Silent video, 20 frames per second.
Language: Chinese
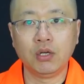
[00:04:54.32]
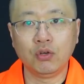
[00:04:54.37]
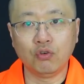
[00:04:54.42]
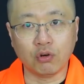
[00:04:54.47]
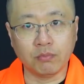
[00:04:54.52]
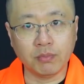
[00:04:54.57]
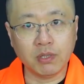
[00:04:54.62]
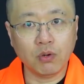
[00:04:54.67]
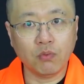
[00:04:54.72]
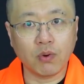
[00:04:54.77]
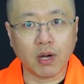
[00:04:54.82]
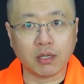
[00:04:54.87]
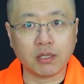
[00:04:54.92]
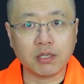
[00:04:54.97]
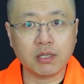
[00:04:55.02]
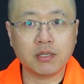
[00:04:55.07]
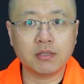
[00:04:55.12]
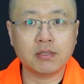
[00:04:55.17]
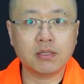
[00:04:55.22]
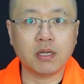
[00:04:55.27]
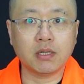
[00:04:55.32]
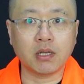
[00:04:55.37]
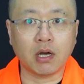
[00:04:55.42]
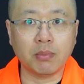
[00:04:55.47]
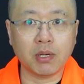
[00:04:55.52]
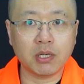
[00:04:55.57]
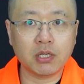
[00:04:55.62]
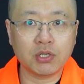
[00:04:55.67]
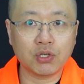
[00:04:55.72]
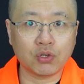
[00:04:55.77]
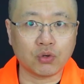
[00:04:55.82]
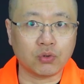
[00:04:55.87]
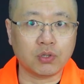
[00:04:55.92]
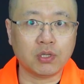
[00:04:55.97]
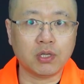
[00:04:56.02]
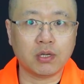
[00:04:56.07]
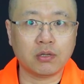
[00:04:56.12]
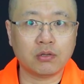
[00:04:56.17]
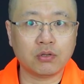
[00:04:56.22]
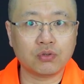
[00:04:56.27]
我们的网店是在淘宝的首
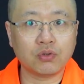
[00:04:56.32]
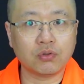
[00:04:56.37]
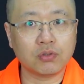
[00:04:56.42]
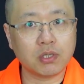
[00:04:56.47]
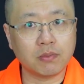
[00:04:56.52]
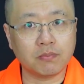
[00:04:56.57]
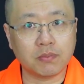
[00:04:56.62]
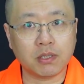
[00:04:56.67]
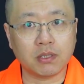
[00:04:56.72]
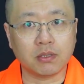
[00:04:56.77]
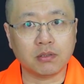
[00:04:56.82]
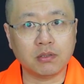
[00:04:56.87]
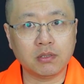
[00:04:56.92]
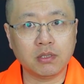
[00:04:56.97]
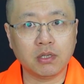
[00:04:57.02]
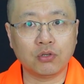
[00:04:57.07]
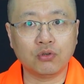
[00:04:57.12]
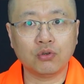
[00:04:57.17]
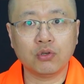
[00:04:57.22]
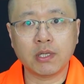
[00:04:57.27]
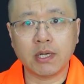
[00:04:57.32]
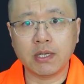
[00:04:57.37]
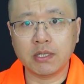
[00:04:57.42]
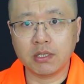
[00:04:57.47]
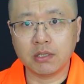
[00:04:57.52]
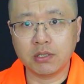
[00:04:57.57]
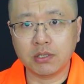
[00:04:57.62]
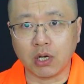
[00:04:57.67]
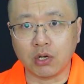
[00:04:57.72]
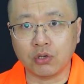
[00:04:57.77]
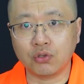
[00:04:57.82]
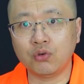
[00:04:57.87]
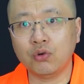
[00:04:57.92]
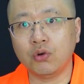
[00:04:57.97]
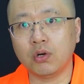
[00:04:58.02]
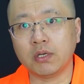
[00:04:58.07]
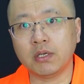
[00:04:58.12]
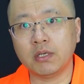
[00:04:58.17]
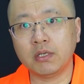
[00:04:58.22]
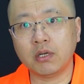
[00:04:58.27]
页搜中证评测，如果担心找
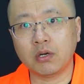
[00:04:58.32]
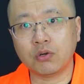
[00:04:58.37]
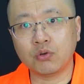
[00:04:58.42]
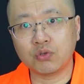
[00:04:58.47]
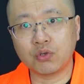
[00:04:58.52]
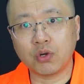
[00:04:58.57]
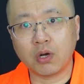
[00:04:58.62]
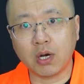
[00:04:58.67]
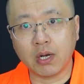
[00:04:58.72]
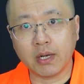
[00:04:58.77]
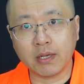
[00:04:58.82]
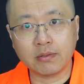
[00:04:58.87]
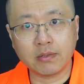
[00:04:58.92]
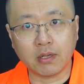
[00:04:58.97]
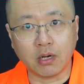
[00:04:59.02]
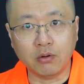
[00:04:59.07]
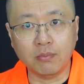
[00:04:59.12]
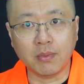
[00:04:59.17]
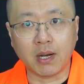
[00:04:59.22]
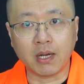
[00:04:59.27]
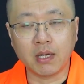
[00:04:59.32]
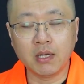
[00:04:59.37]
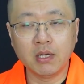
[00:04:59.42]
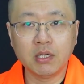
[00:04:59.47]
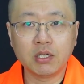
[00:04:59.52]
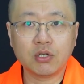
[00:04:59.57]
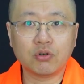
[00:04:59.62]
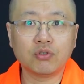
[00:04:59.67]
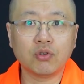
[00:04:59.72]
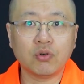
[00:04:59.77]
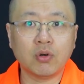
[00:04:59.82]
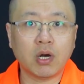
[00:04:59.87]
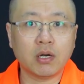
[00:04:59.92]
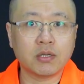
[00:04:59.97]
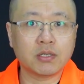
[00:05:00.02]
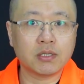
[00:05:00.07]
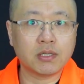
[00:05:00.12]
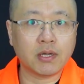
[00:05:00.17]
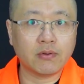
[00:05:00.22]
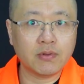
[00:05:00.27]
错，可以到公众号来扫码。公众号
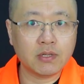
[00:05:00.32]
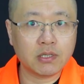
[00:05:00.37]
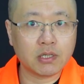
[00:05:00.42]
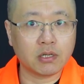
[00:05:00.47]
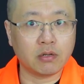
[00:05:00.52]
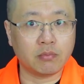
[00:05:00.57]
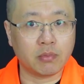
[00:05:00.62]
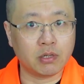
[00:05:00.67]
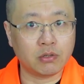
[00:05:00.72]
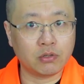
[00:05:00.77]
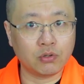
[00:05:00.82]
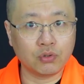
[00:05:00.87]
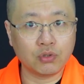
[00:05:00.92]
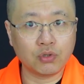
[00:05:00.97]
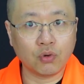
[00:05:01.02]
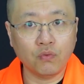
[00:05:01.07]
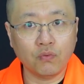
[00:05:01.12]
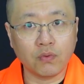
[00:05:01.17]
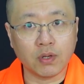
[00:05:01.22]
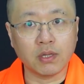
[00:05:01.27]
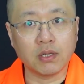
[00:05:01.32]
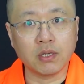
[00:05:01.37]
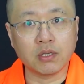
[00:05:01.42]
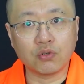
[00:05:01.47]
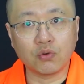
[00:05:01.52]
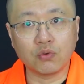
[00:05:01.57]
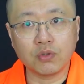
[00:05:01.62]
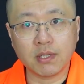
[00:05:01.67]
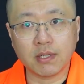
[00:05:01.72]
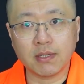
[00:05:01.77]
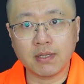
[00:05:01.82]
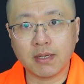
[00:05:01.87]
是在微信里面搜中文的中证